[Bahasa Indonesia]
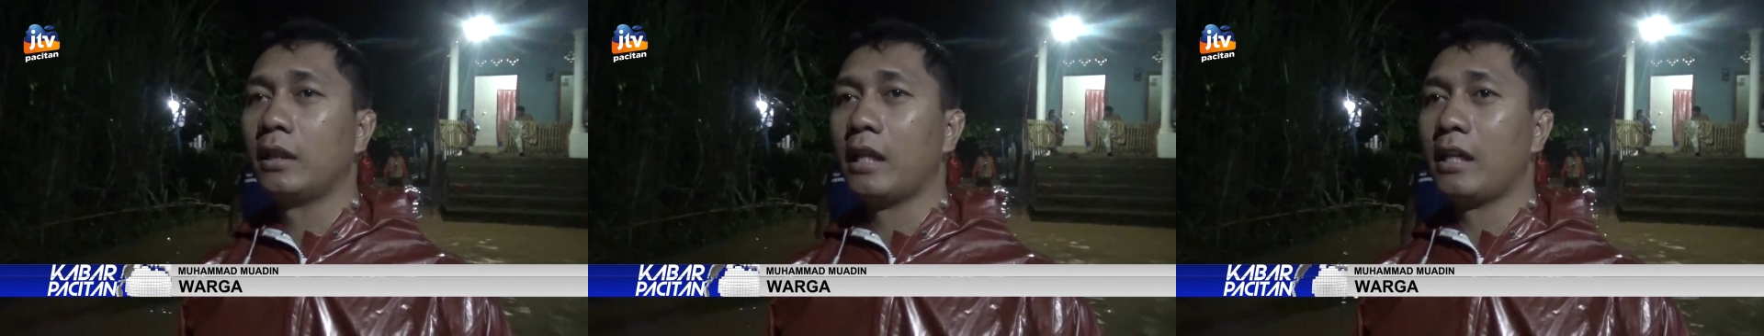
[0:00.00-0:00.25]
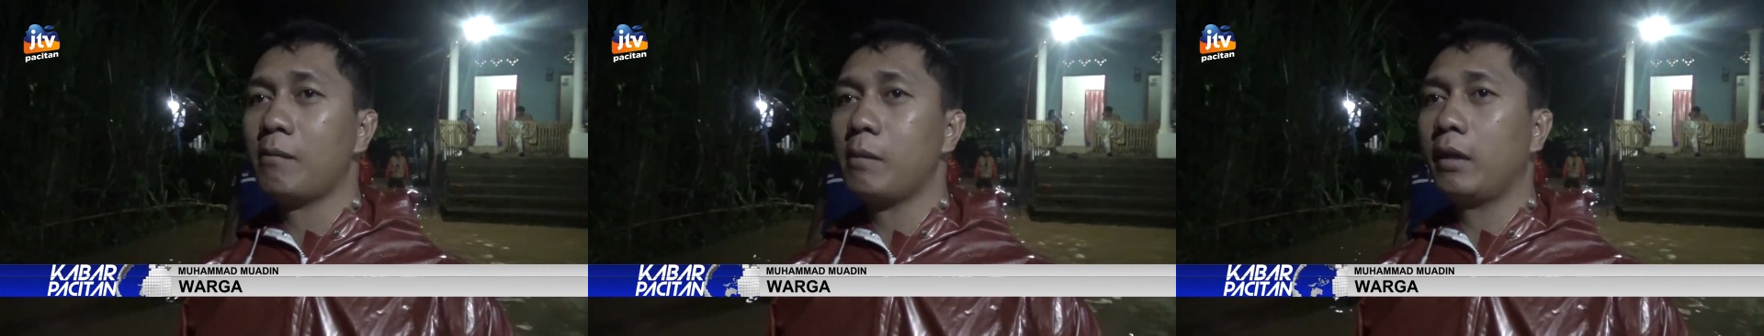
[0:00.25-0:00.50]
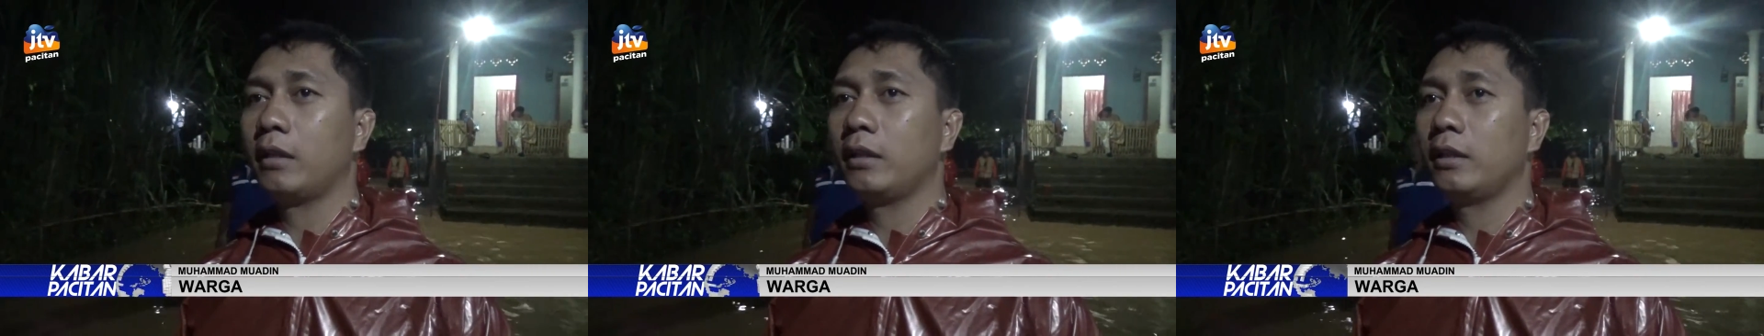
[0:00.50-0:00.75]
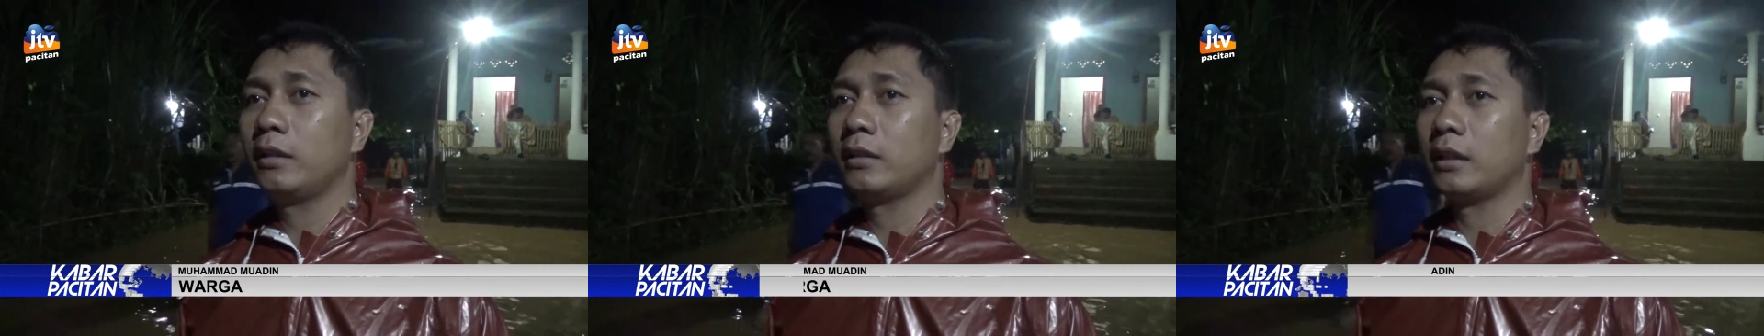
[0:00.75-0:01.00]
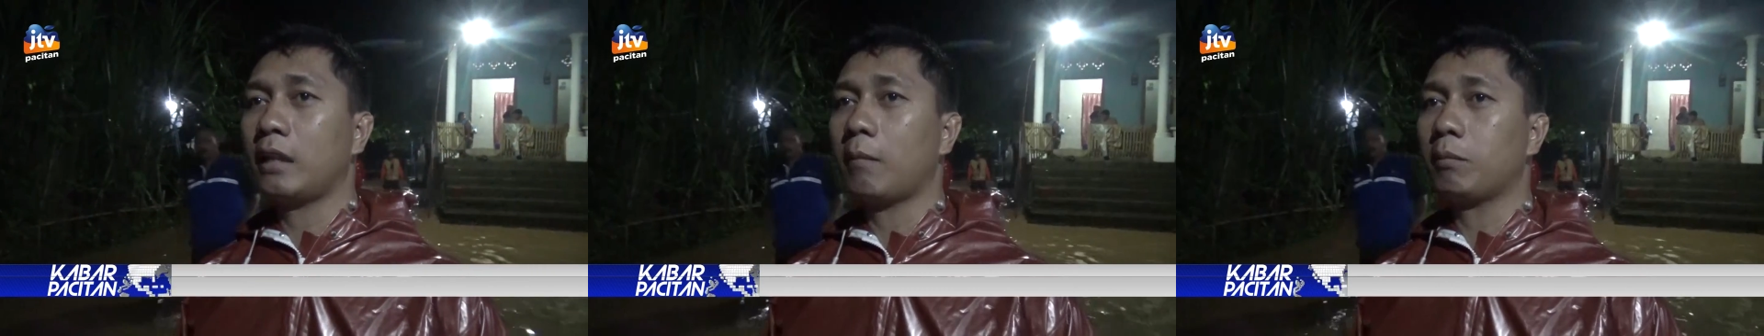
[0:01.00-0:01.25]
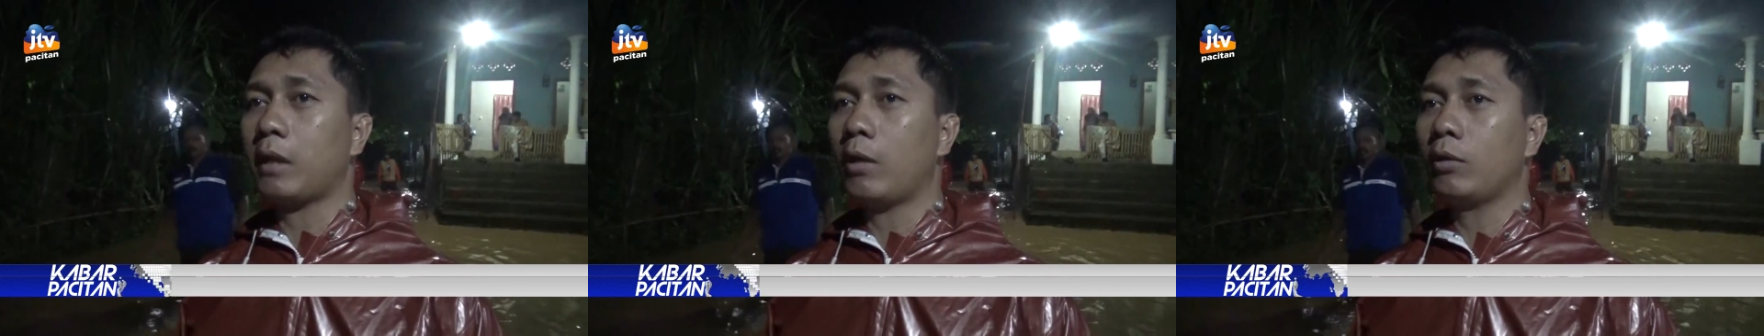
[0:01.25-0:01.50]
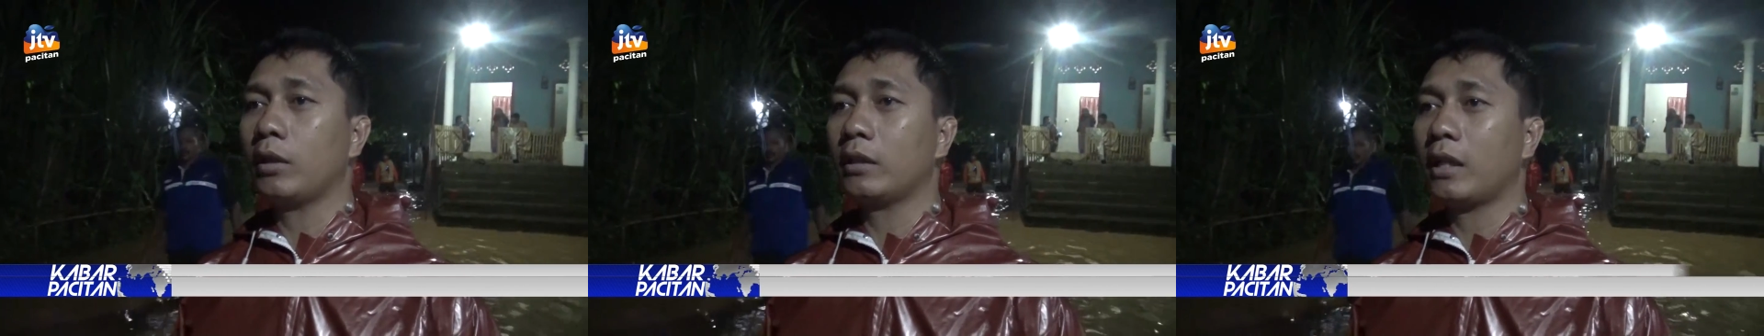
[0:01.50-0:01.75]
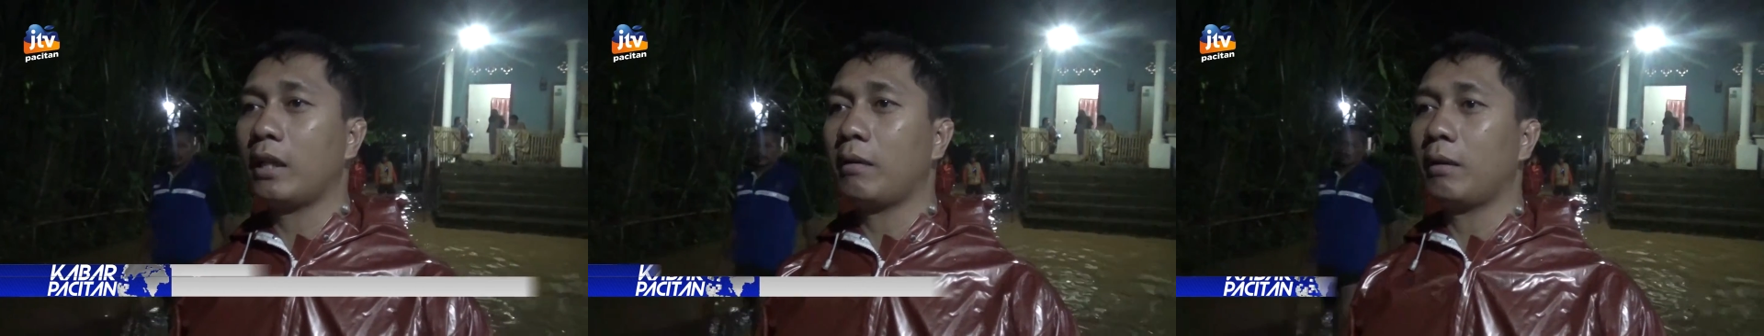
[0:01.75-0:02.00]
Hmm. Karena memang ini setiap tahun
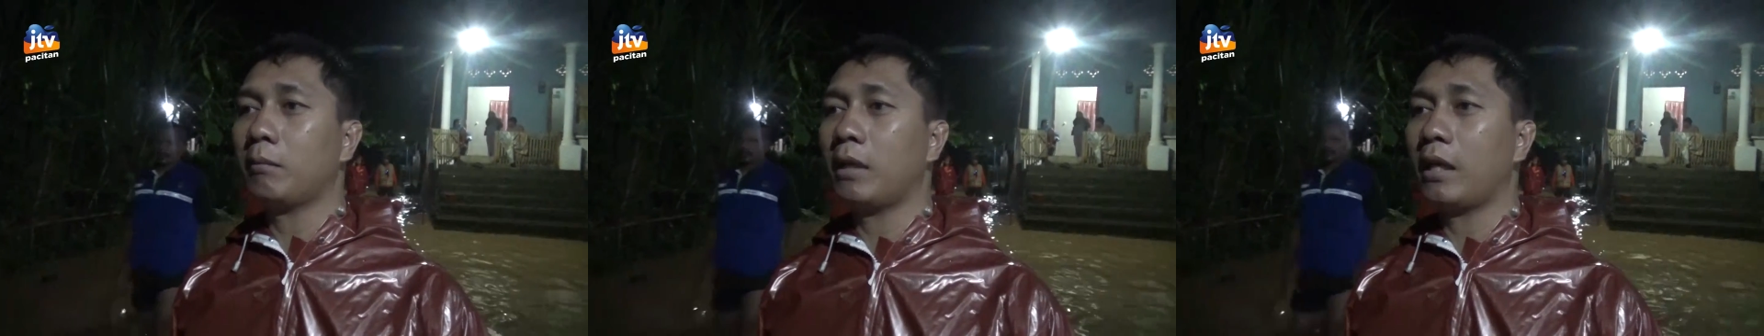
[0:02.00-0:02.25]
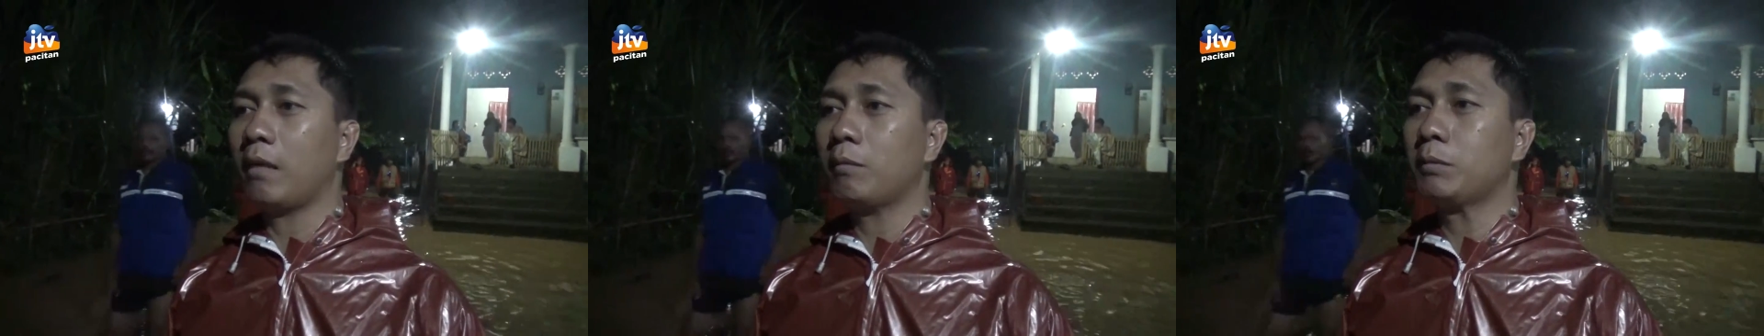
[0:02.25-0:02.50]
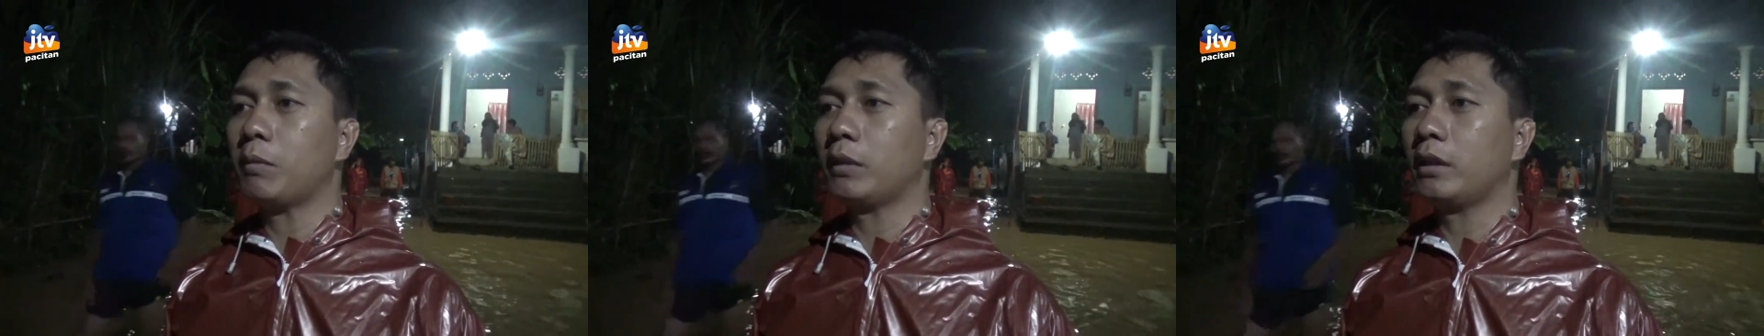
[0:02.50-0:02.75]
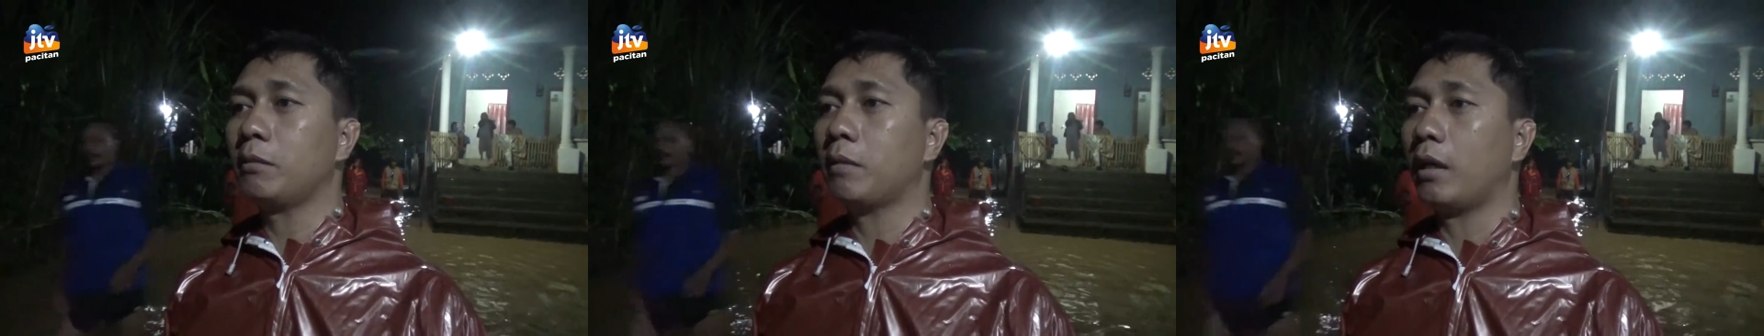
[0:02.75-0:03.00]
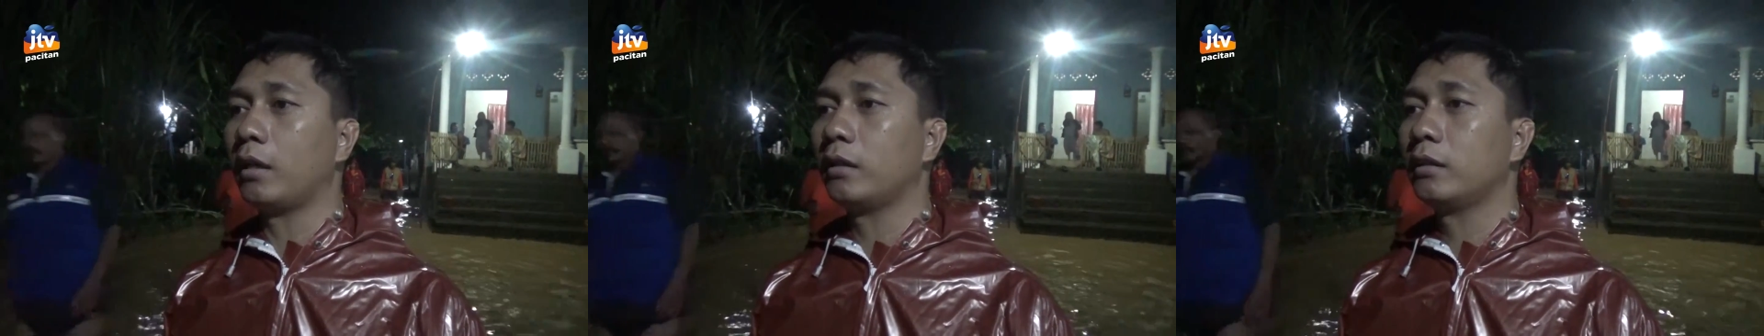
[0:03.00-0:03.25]
kita mengalami seperti ini Pak.